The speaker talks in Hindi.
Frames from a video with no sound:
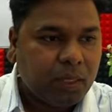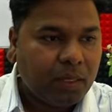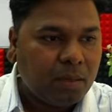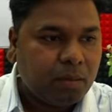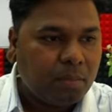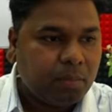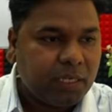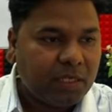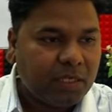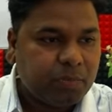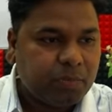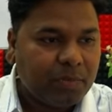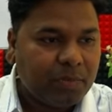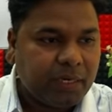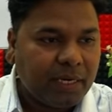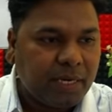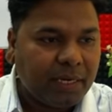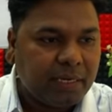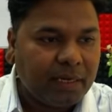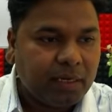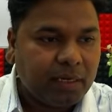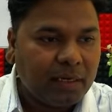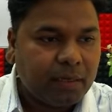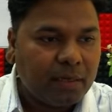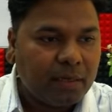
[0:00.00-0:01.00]
मैं इस पर
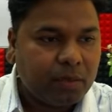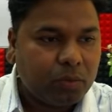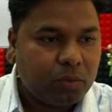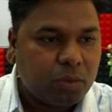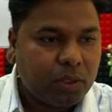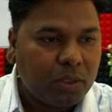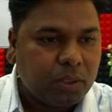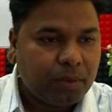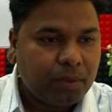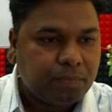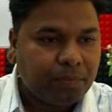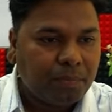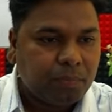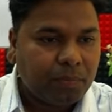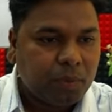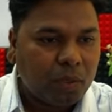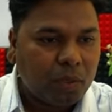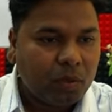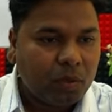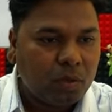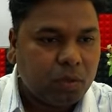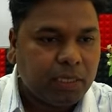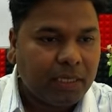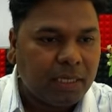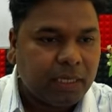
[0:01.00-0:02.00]
राइट क्लिक करूँगा
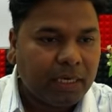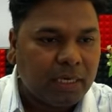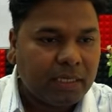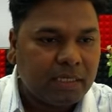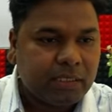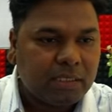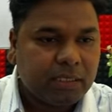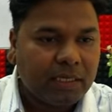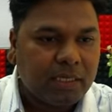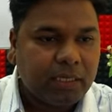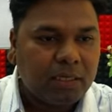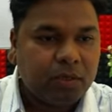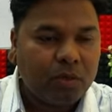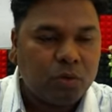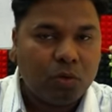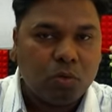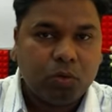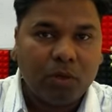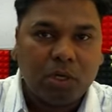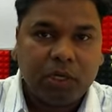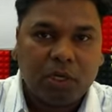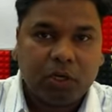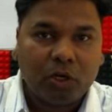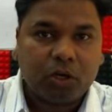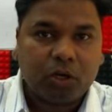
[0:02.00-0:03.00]
और यहाँ से
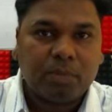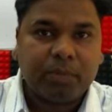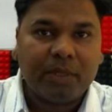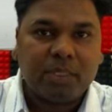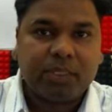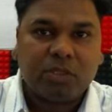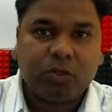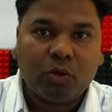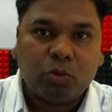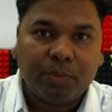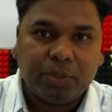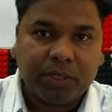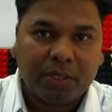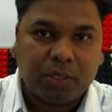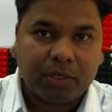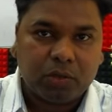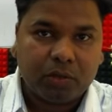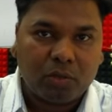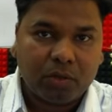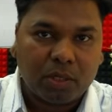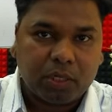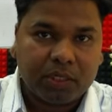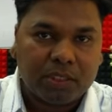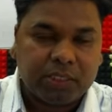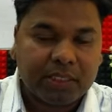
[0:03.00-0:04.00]
गूगल डॉक में इसे ओपन
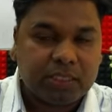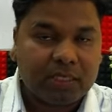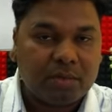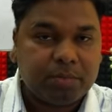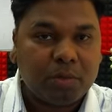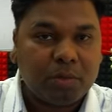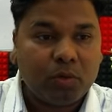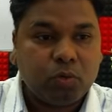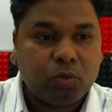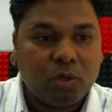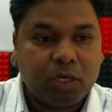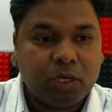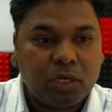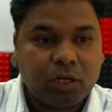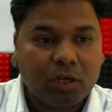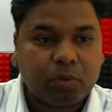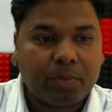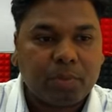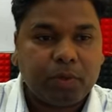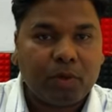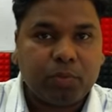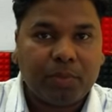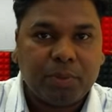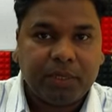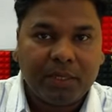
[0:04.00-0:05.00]
करूँगा जैसे मैं गूगल
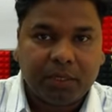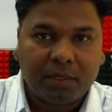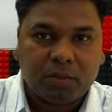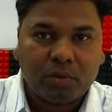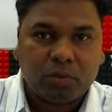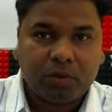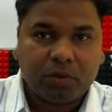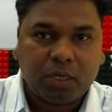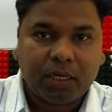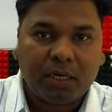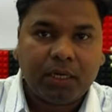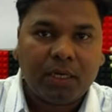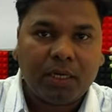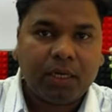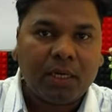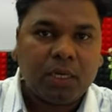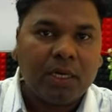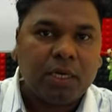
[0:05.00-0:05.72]
डॉक में ओपन करूँगा